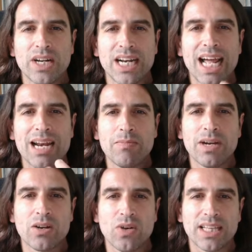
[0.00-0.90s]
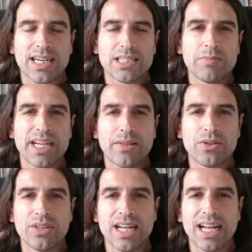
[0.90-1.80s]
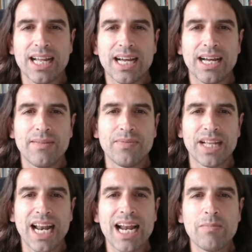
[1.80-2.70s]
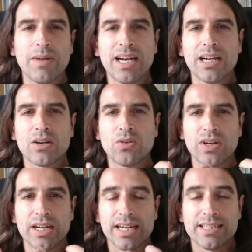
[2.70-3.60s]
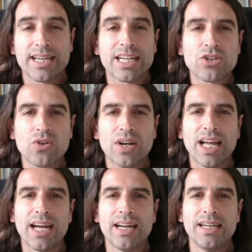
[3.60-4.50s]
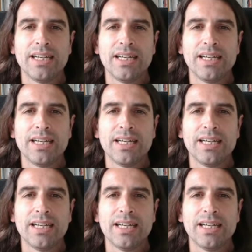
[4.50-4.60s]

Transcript: el alma, con la transmigración de la, del alma, con, en este caso con la,